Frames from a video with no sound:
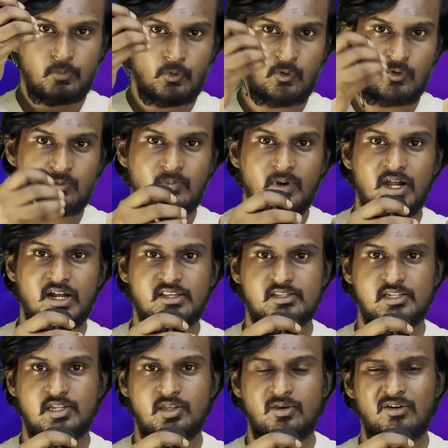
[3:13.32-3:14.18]

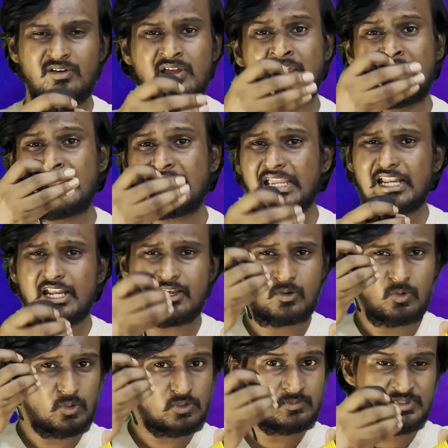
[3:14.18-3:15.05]
விமானத்துலேயோ இல்லை
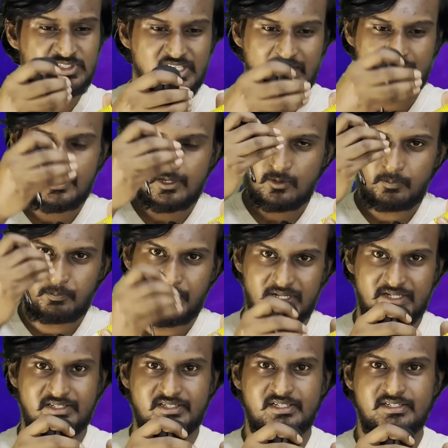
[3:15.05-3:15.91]
க்ரூஸ் மிசைல்லையோ
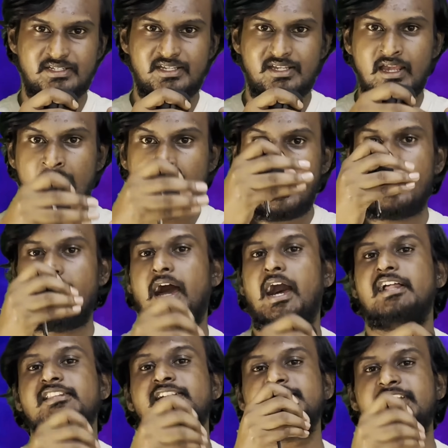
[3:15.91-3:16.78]
பட்டு
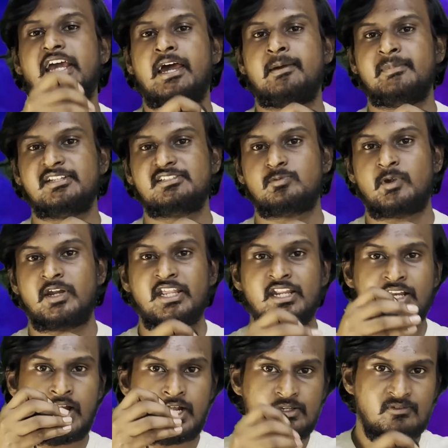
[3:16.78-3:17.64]
அதை டேமேஜ் பண்ணி
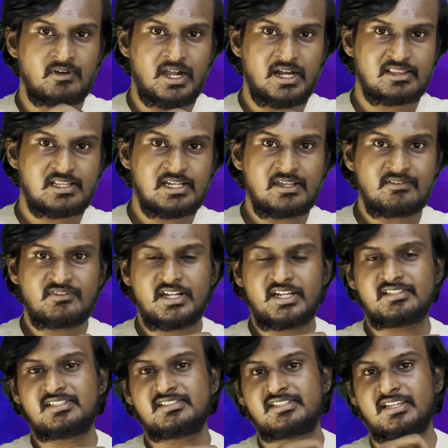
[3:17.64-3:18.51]
நடுவானத்தில்
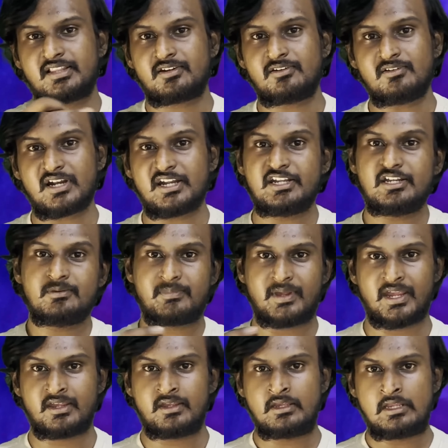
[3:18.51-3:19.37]
வெடித்து செத்துறோம் ரெண்டுமே
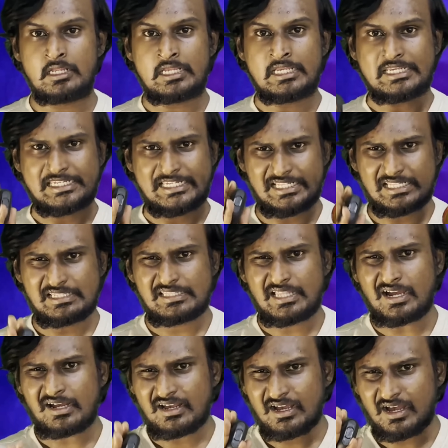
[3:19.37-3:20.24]

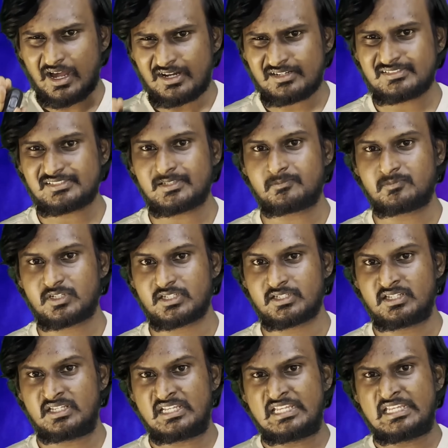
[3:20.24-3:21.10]
இதுதான் கான்செப்ட்
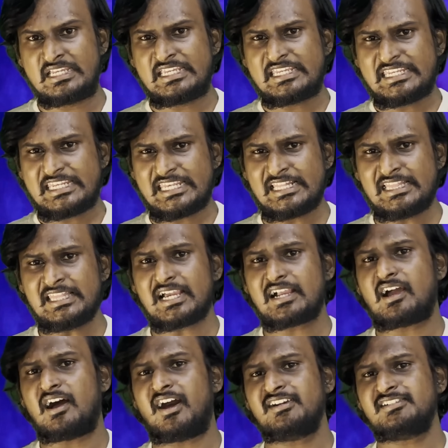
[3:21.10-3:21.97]
இந்த
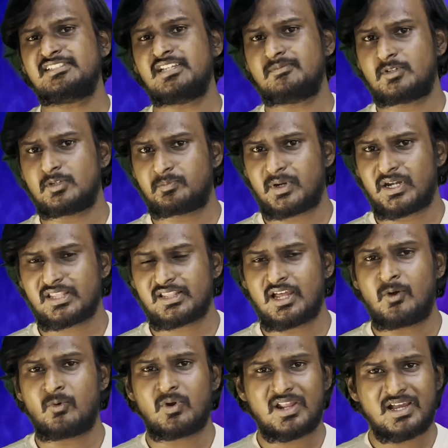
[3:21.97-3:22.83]
கான்செப்ட் படி
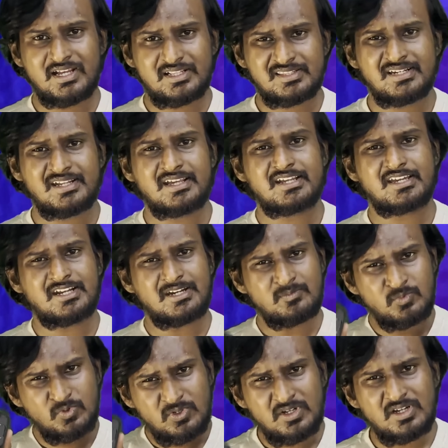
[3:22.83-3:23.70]
தான் உலகத்தில் இருக்கிற
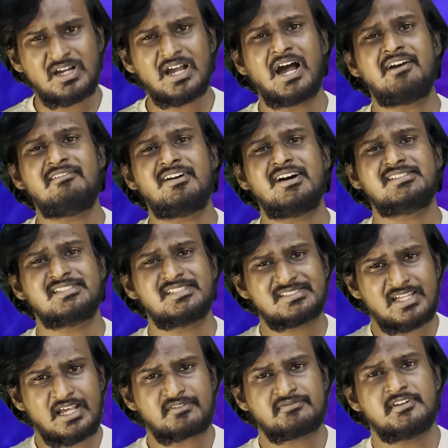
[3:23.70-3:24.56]
முக்காவாசி
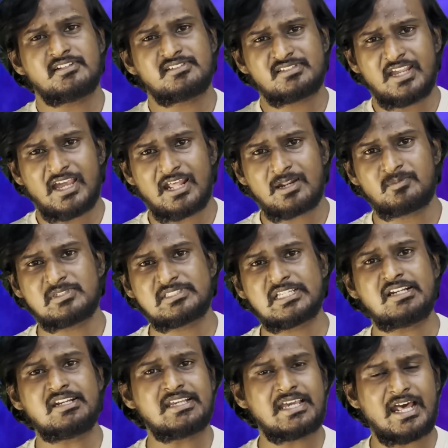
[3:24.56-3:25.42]
சர்ஃபேஸ் டிஆர்
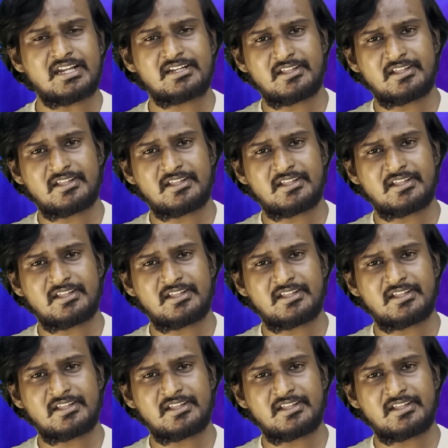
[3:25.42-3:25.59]
மிசைல் ஏர்டிஆர்